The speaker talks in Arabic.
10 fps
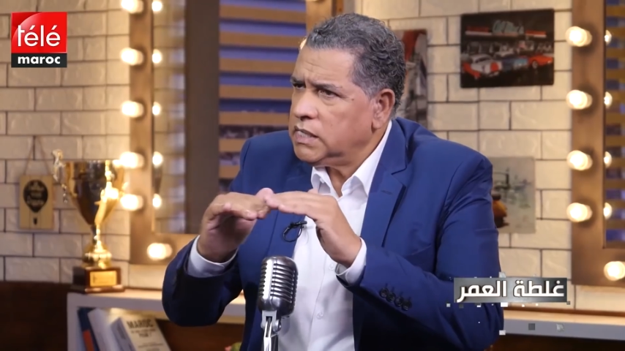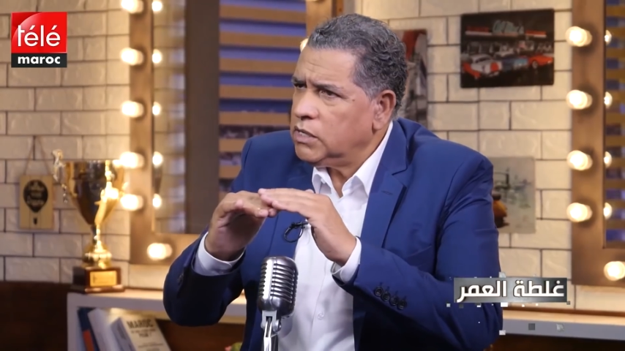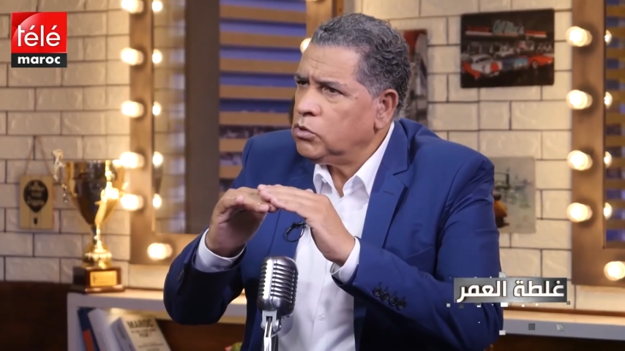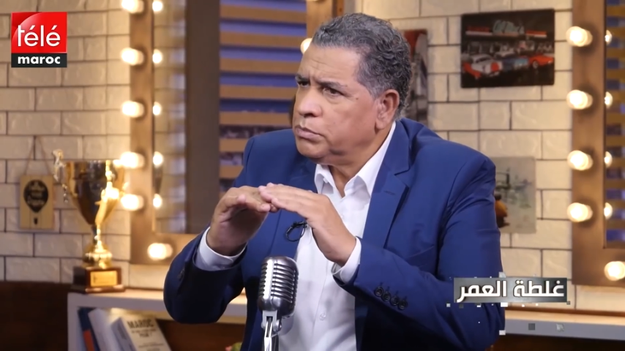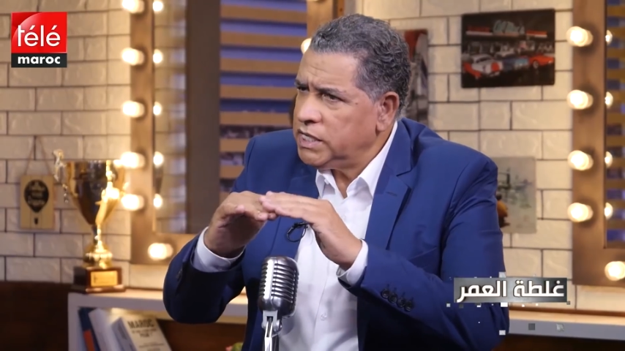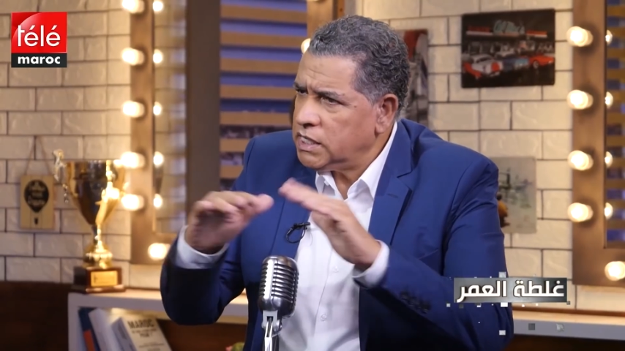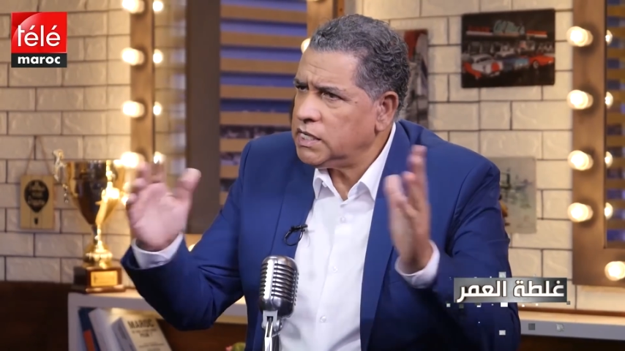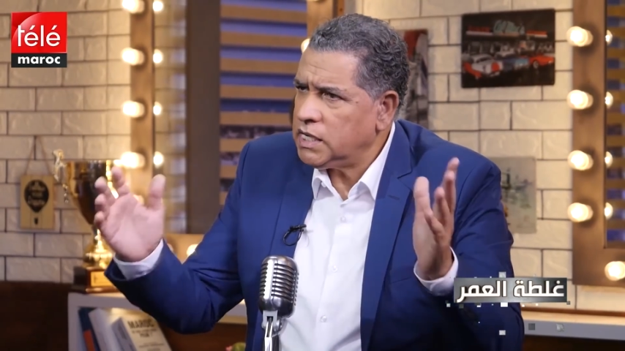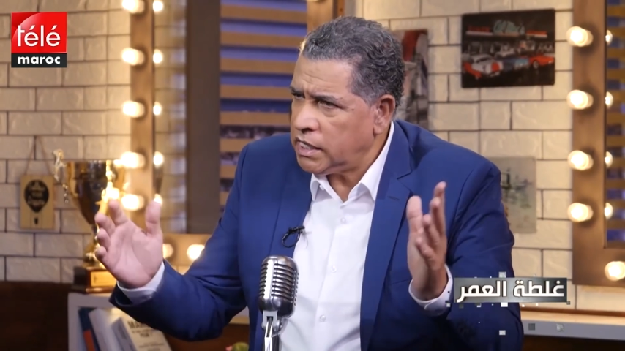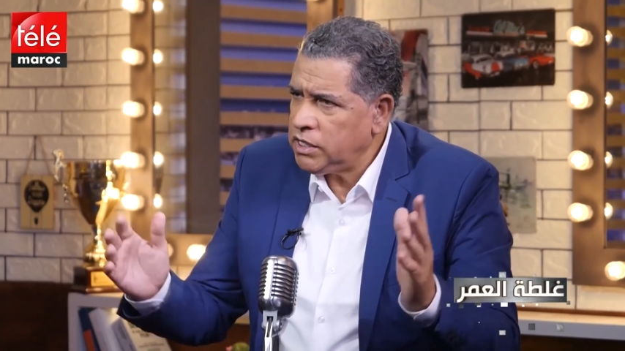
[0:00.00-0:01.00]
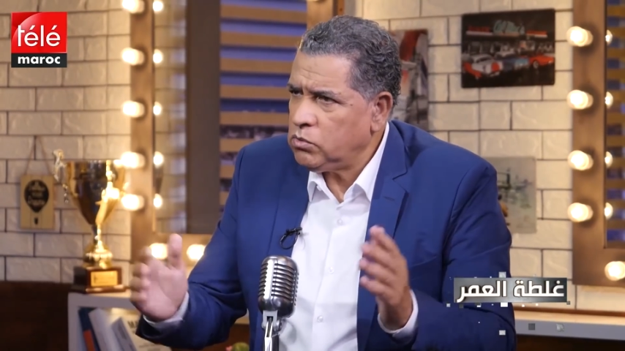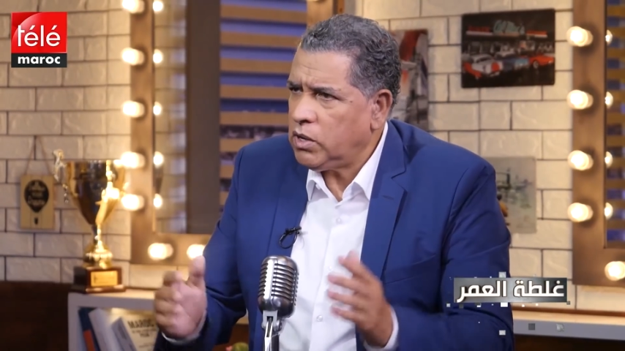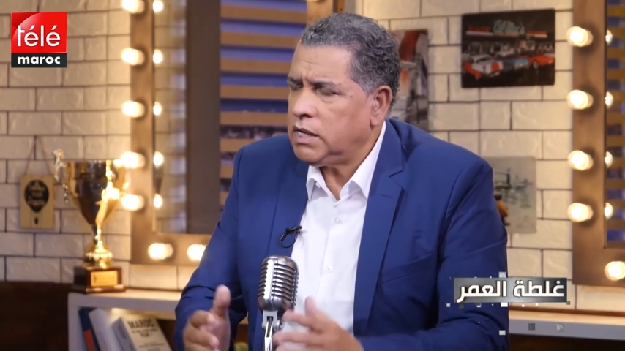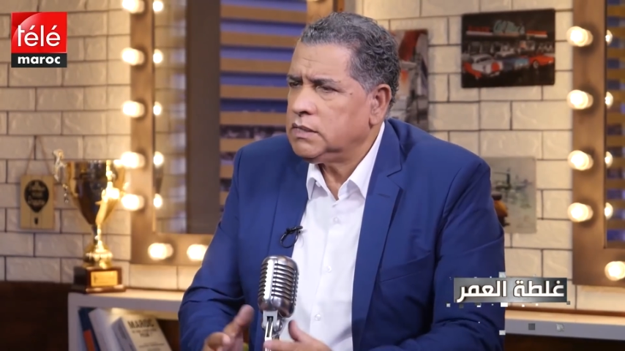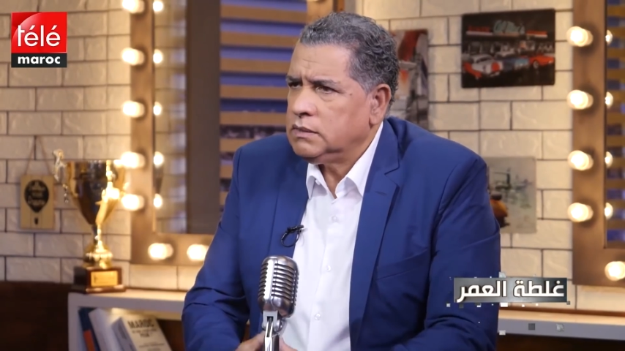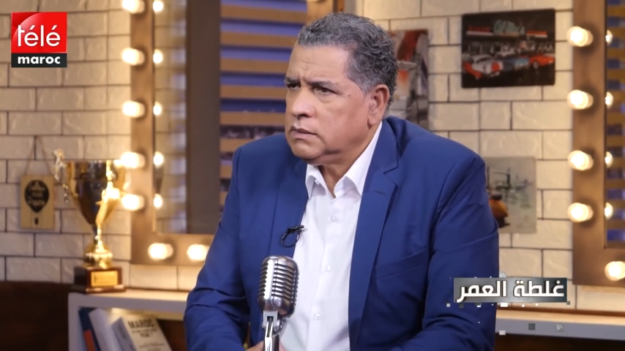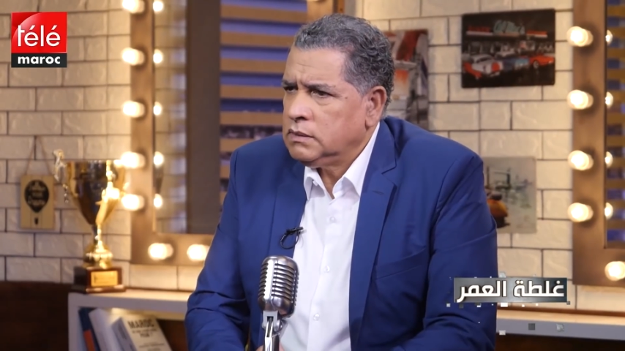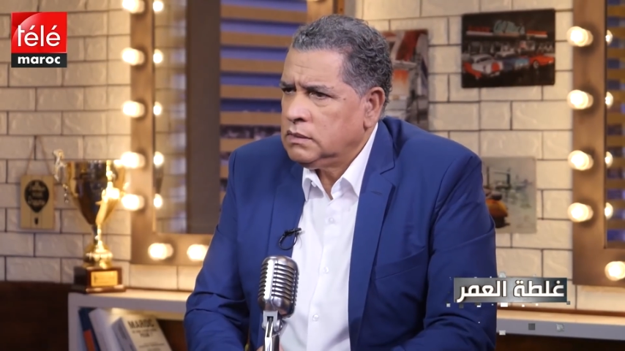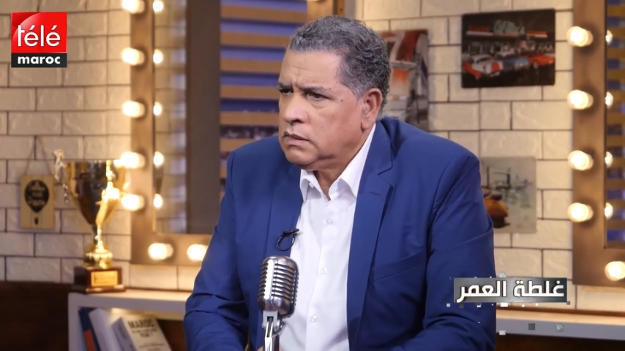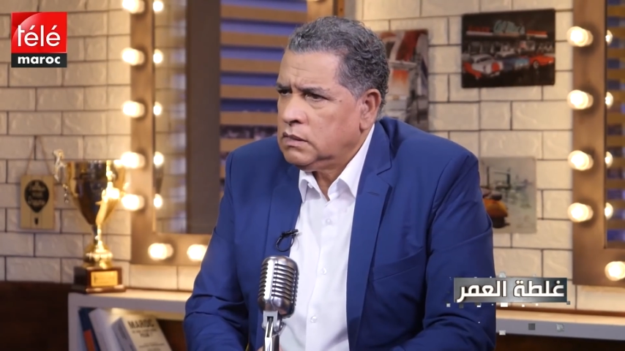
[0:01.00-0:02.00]
هي الامنيه ديال اي واحد
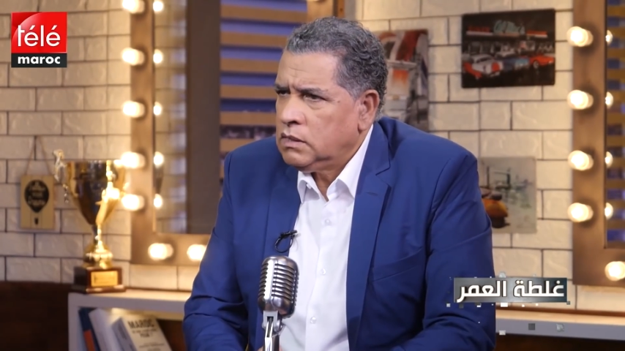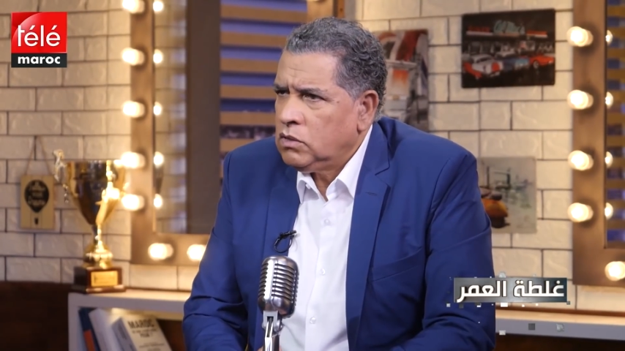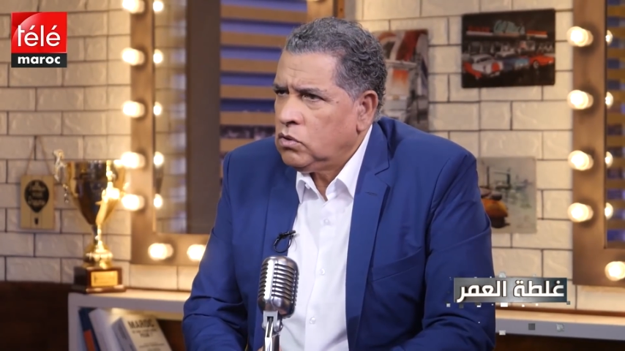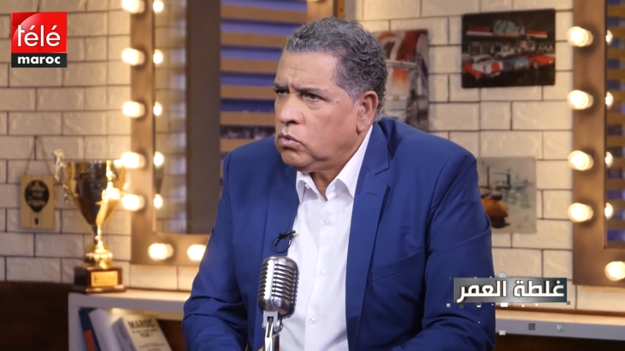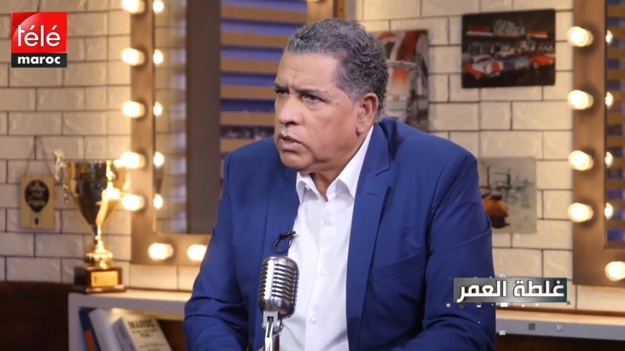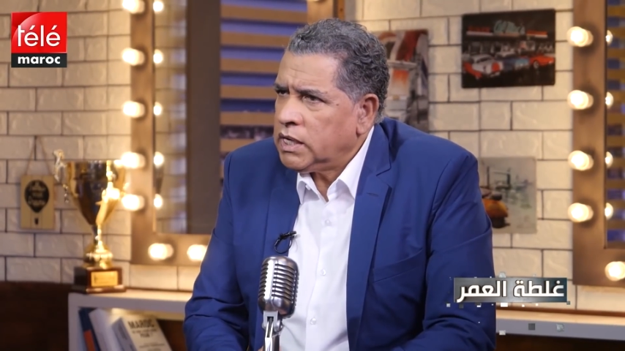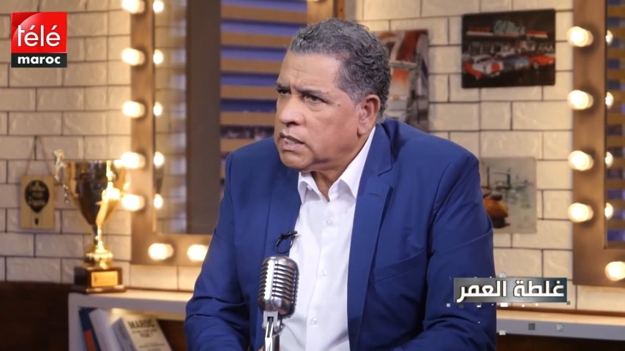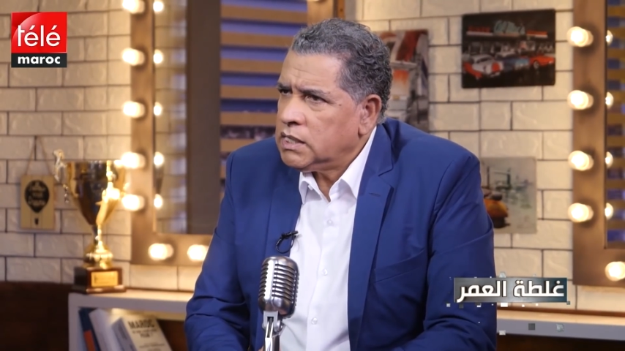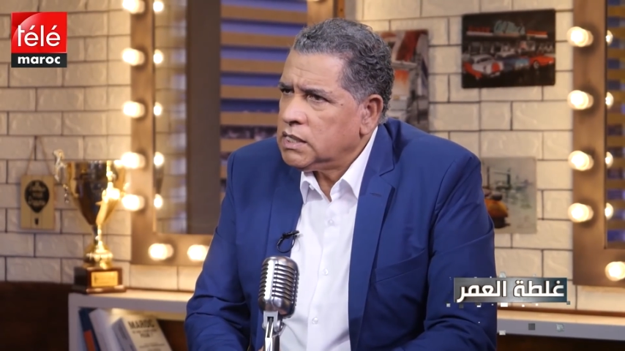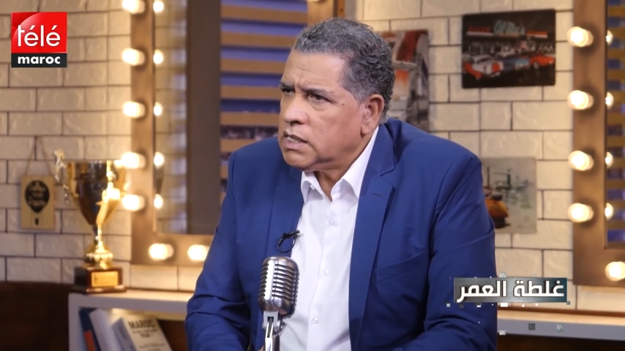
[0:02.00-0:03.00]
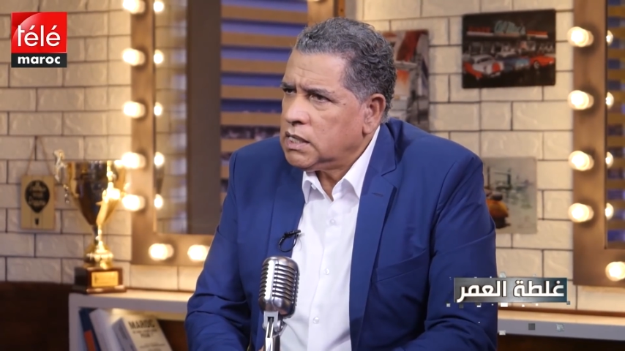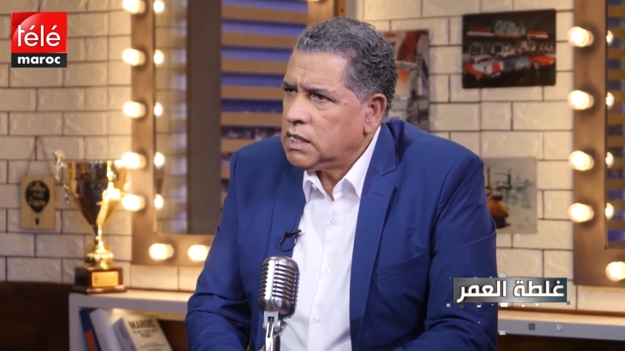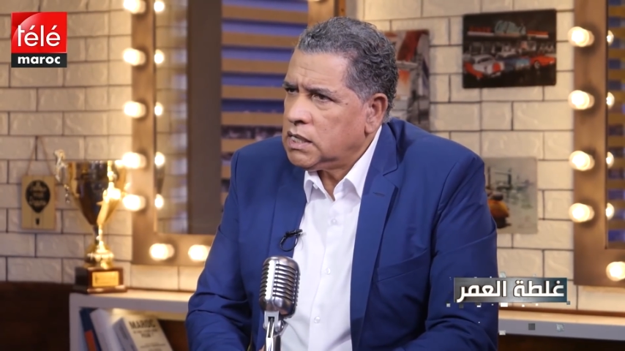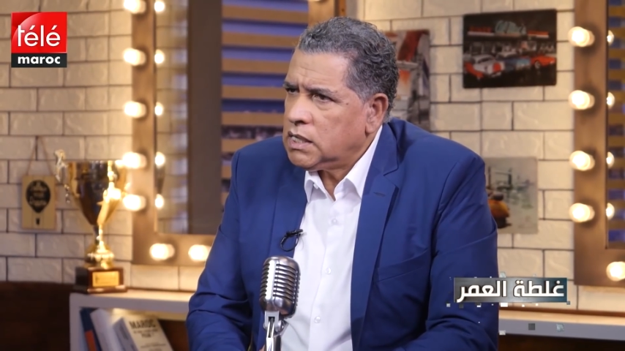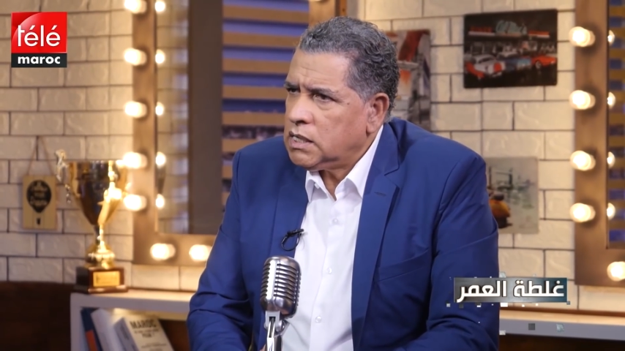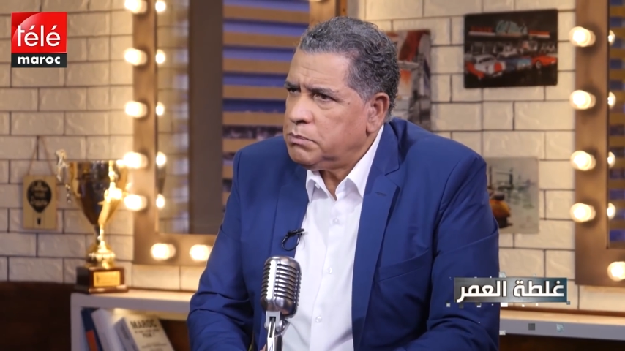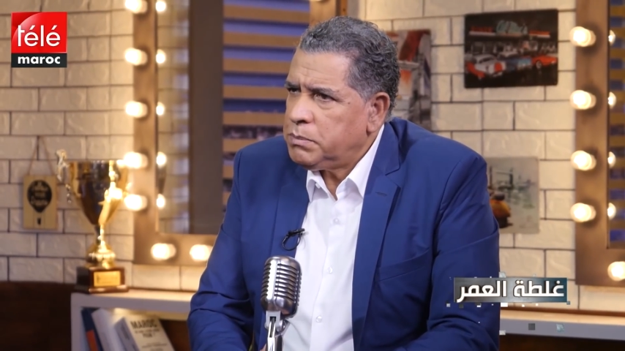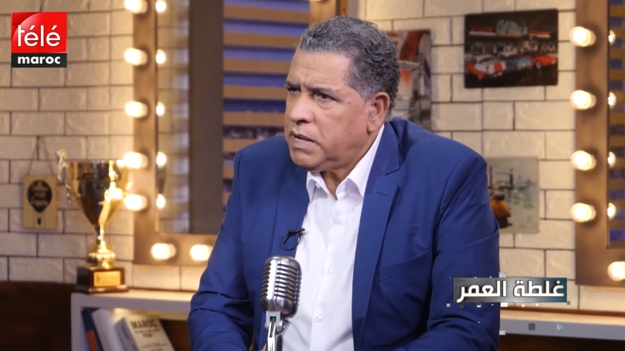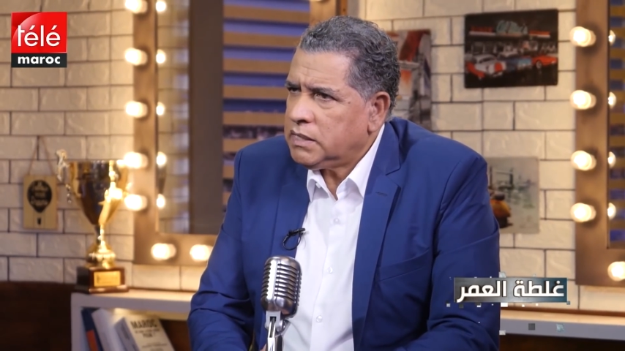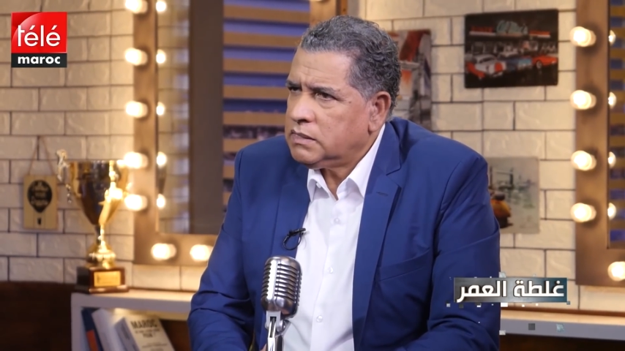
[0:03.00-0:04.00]
ولكن آه، من
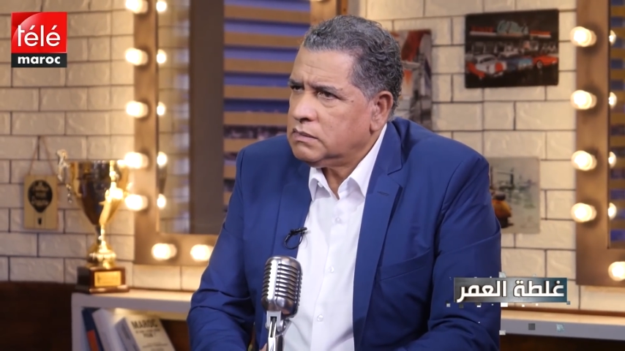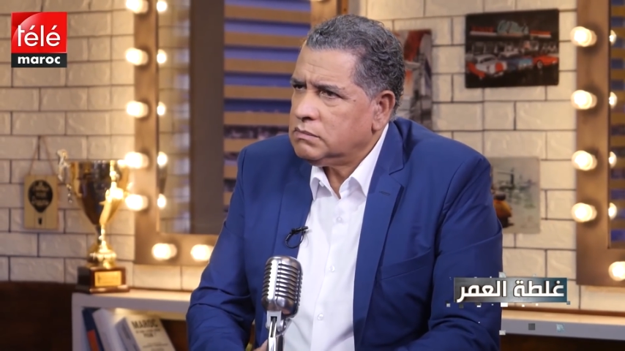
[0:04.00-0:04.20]
بعد